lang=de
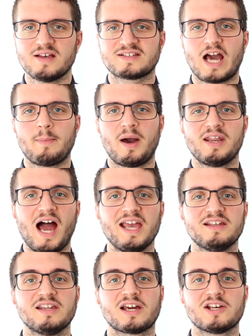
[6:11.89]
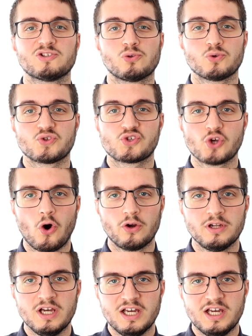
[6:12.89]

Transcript: Es gab eine eigene Resolution